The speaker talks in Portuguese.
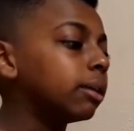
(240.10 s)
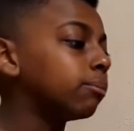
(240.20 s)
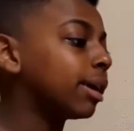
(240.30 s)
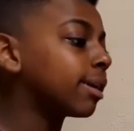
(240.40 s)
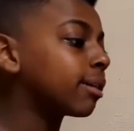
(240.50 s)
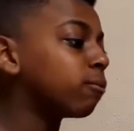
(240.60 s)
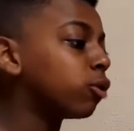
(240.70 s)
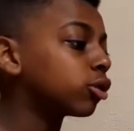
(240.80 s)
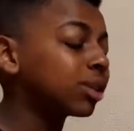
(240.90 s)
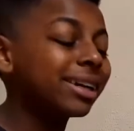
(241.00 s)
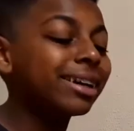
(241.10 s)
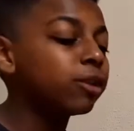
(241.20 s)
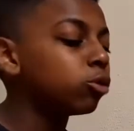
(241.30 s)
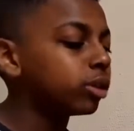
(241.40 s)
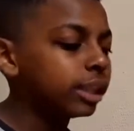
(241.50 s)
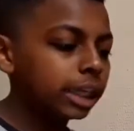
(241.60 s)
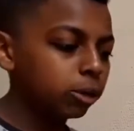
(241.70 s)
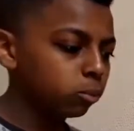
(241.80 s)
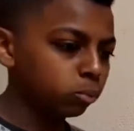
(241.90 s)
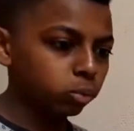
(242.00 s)
Mas essa foto, cara, eu
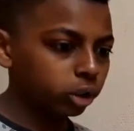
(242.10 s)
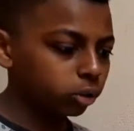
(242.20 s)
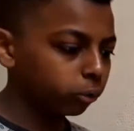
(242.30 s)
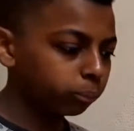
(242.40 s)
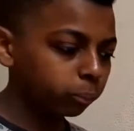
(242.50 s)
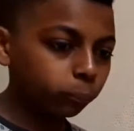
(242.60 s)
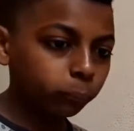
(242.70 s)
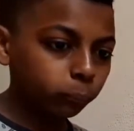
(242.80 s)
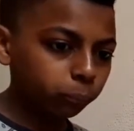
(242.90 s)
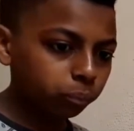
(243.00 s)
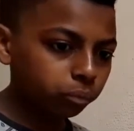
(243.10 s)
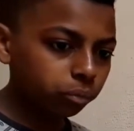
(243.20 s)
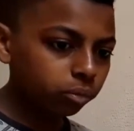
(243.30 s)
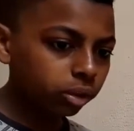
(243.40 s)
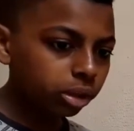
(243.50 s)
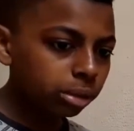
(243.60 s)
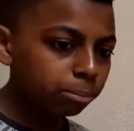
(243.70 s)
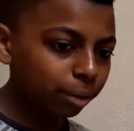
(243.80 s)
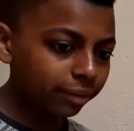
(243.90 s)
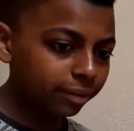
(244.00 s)
odeio muito.
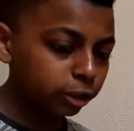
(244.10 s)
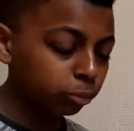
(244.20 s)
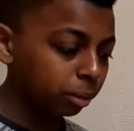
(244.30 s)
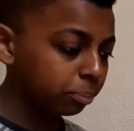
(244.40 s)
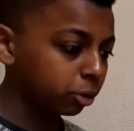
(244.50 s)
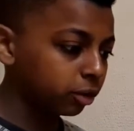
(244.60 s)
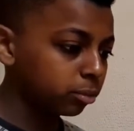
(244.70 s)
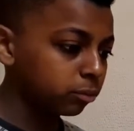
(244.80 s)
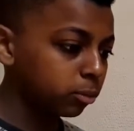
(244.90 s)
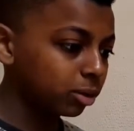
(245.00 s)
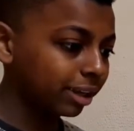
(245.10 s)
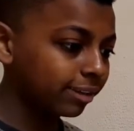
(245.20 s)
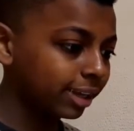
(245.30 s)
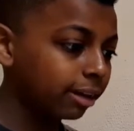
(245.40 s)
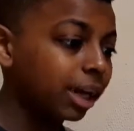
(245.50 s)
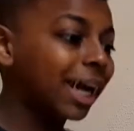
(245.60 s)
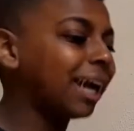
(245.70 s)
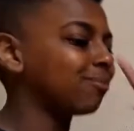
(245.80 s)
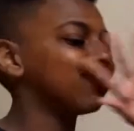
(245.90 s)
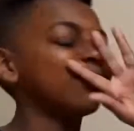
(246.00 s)
Passando pra próxima, vamos caçar
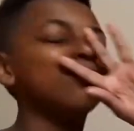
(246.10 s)
a